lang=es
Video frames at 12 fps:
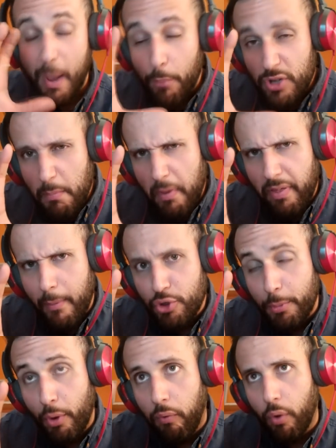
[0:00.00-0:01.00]
Hemos empezado más
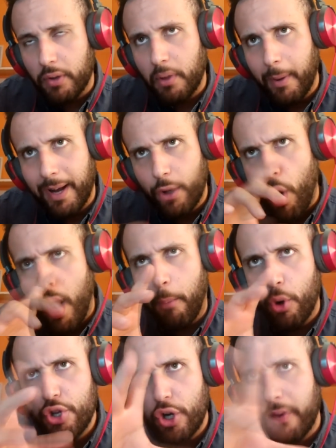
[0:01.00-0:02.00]
o menos fuerte, ¿vale? Con
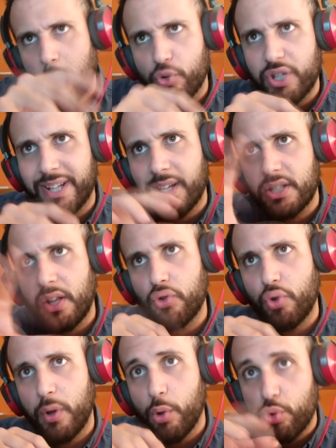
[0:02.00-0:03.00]
Japón yo le di un 7,
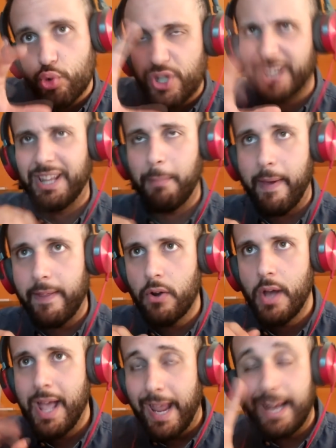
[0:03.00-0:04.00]
Estados Unidos un
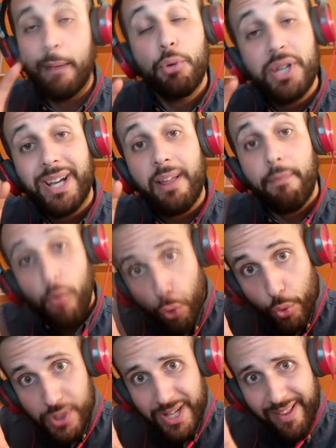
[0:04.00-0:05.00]
7,5. Y la música de
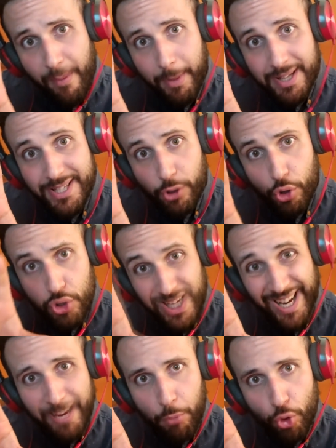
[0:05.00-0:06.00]
fondo no está nada mal, chicos.
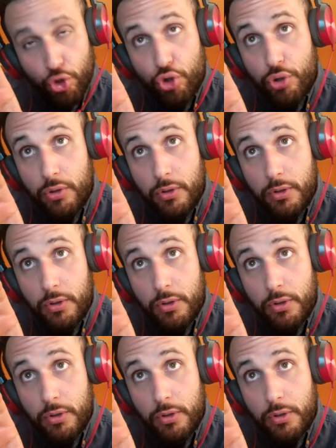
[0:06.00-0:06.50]
Seguimos.